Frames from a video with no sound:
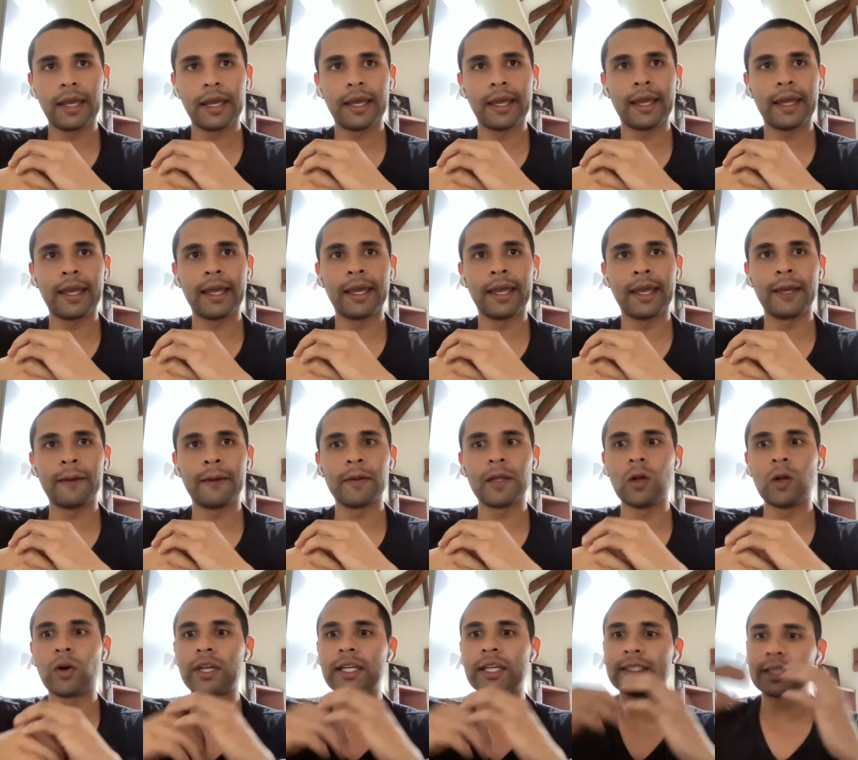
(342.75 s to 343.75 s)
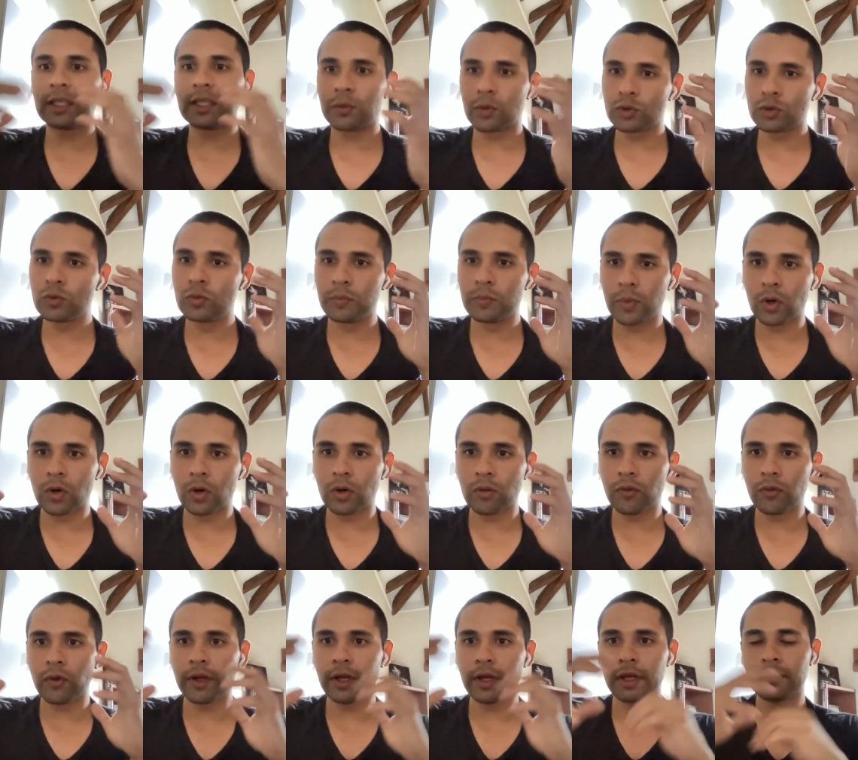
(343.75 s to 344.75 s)
y lo que hicimos un
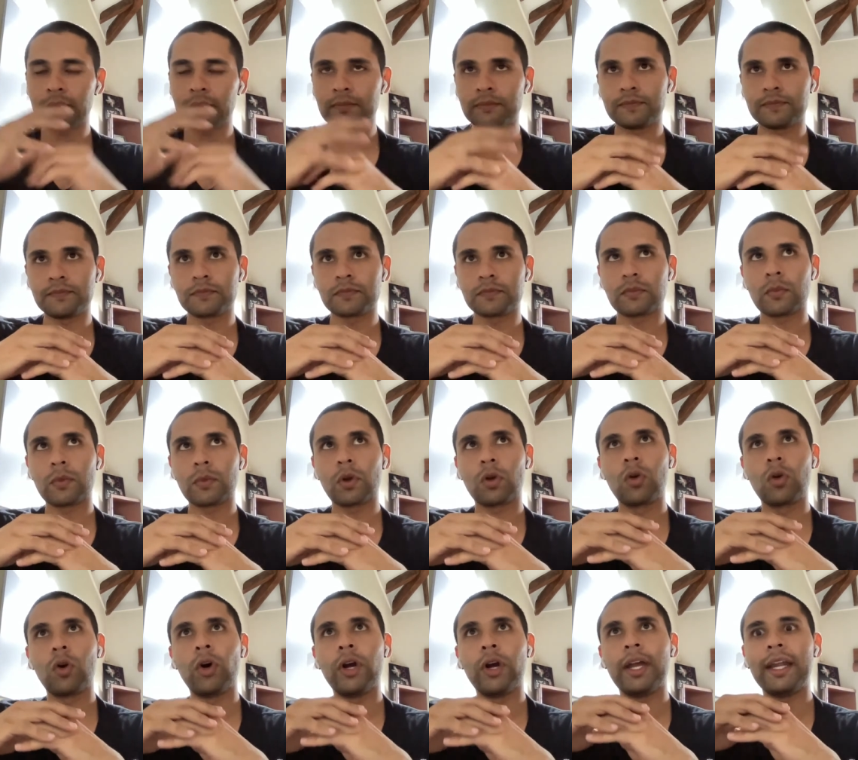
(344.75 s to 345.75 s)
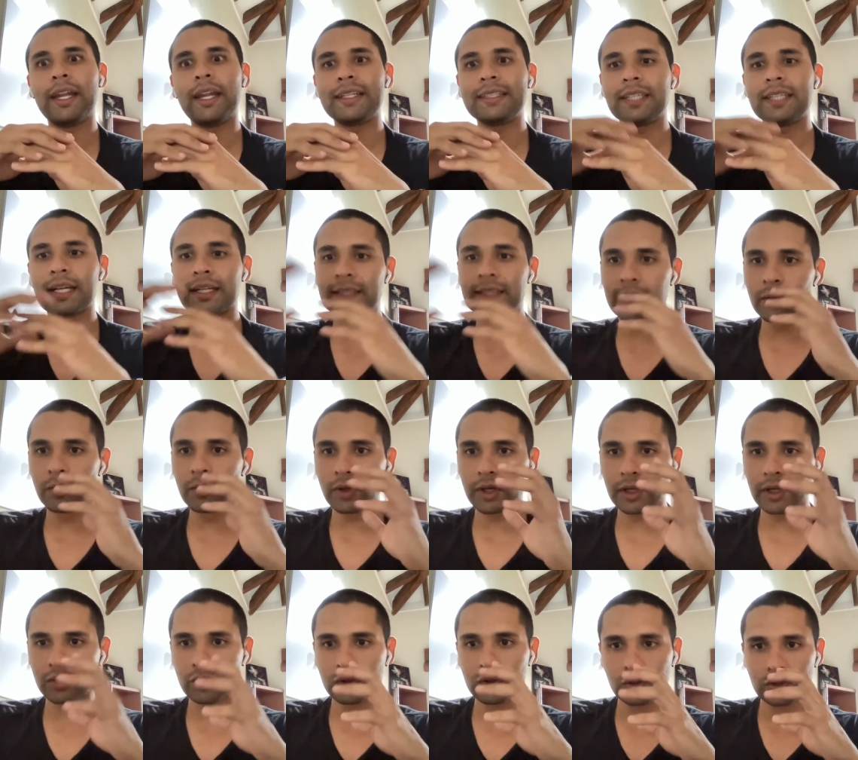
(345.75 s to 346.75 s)
poco fue coger ese activo
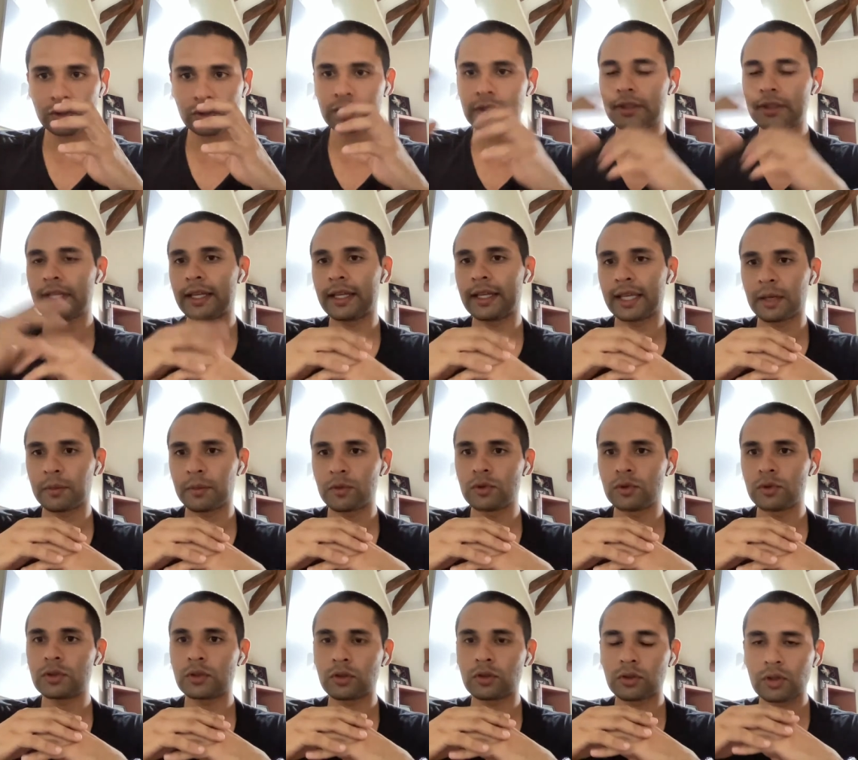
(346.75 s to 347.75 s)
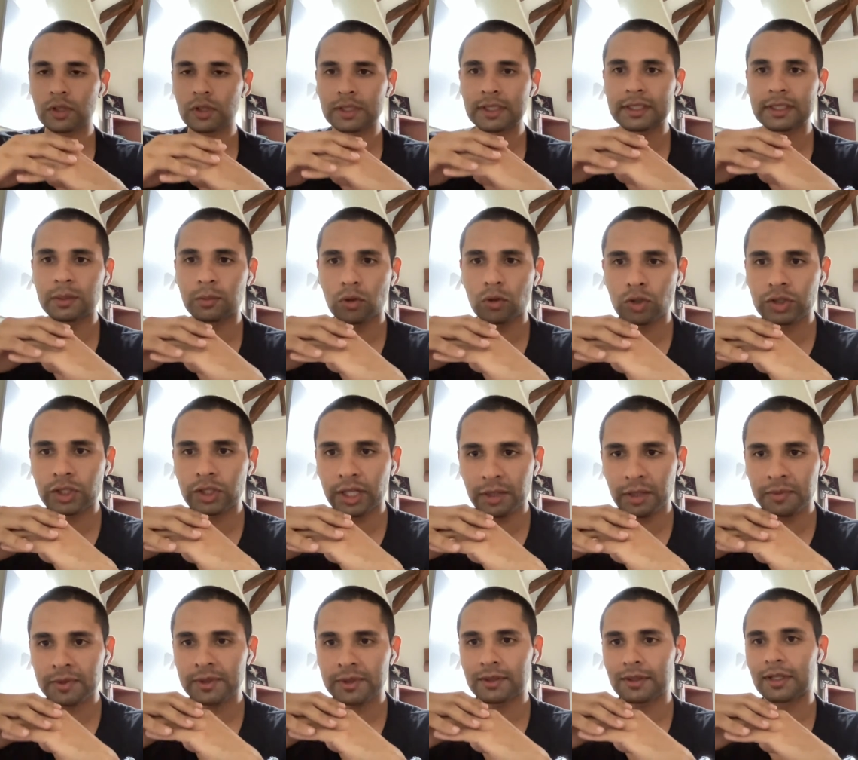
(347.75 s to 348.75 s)
que nosotros teníamos, nosotros les decimos los
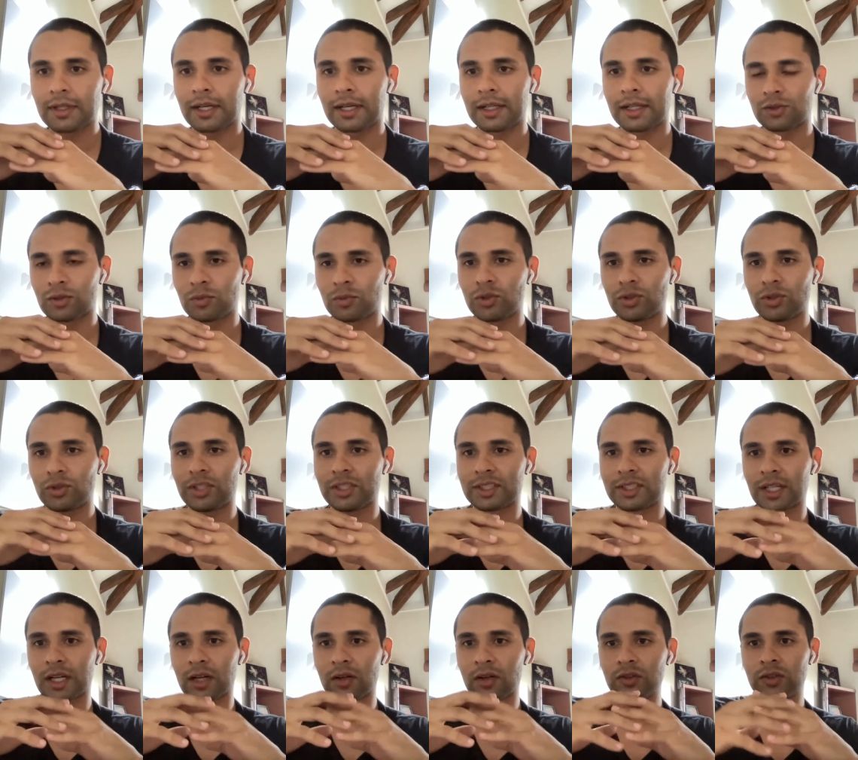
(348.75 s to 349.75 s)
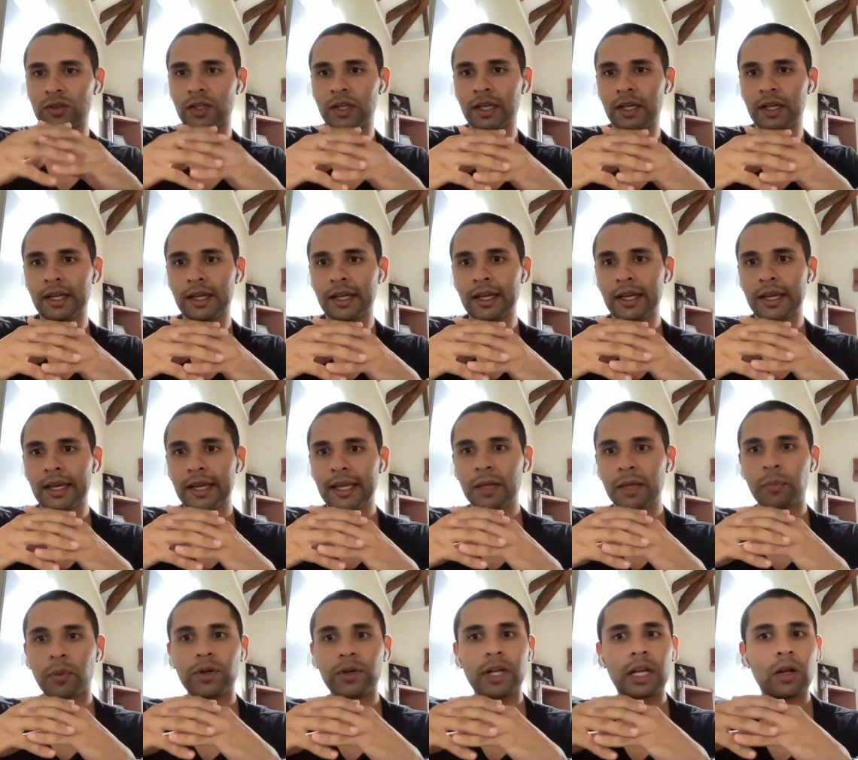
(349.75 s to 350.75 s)
grips a estos motorizados,
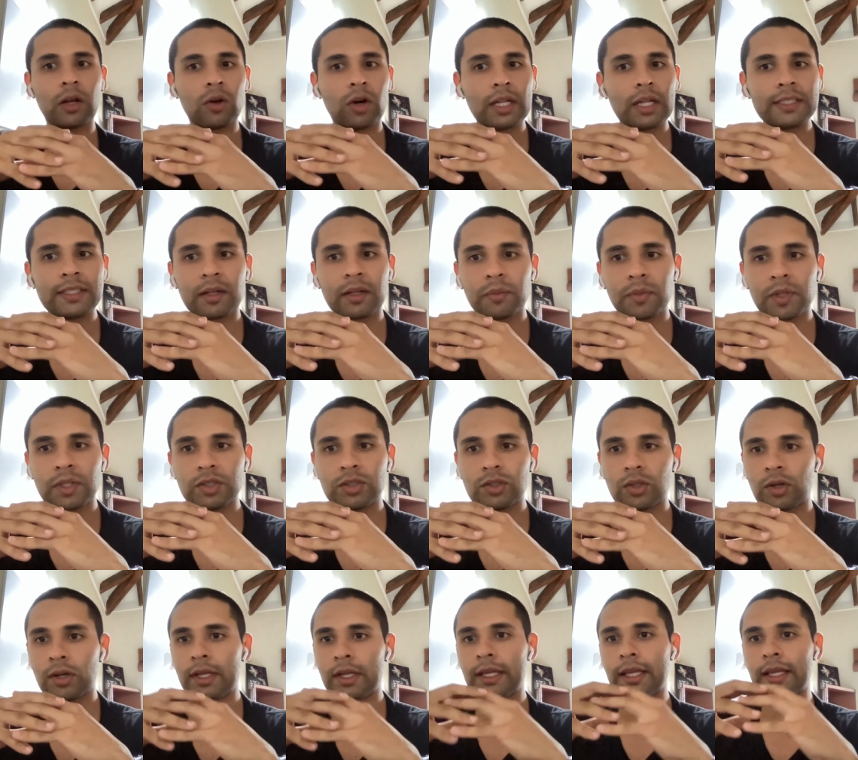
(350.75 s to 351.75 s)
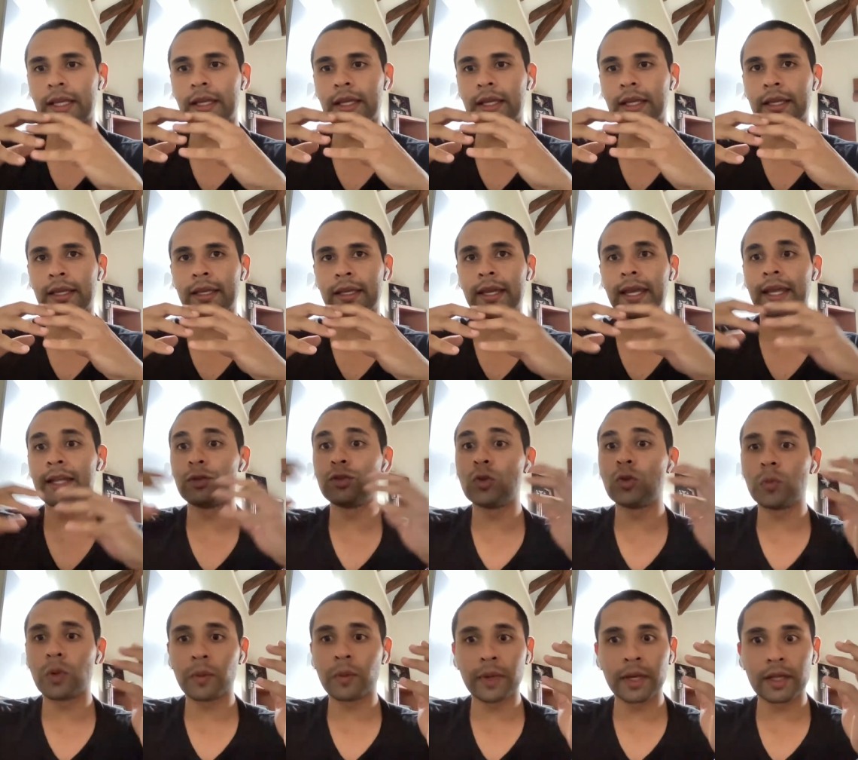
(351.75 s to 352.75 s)
y ponerlo al servicio y en
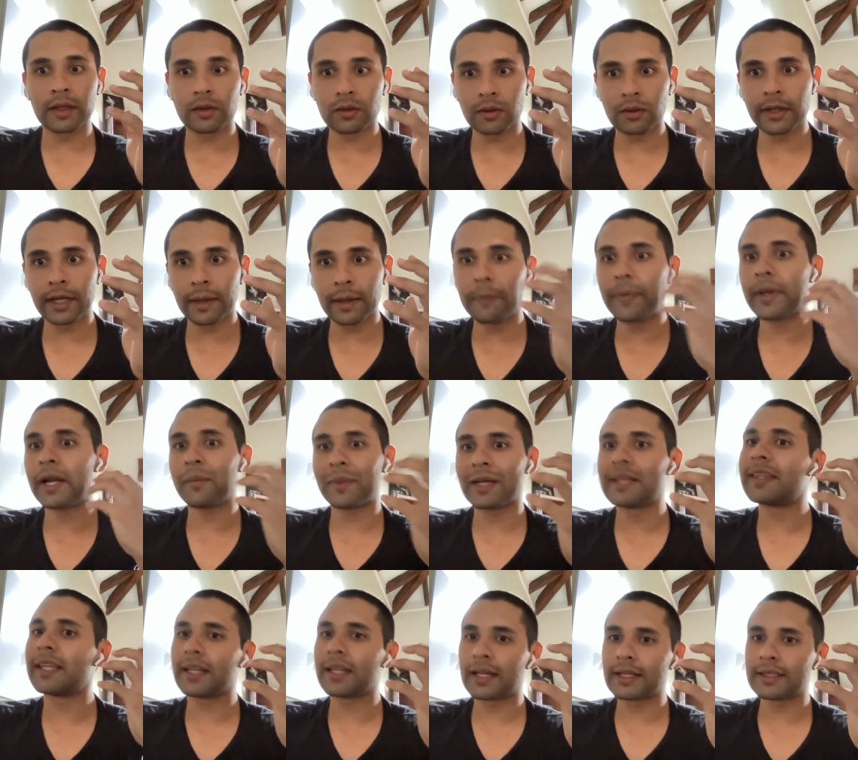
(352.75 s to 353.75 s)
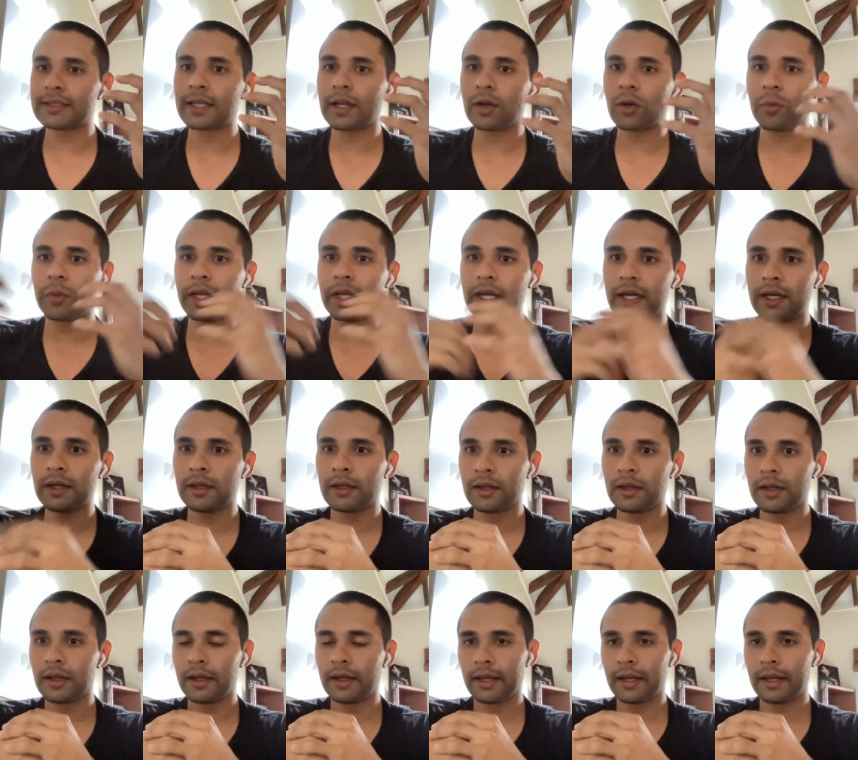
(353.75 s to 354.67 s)
su momento era para mantener esa nómina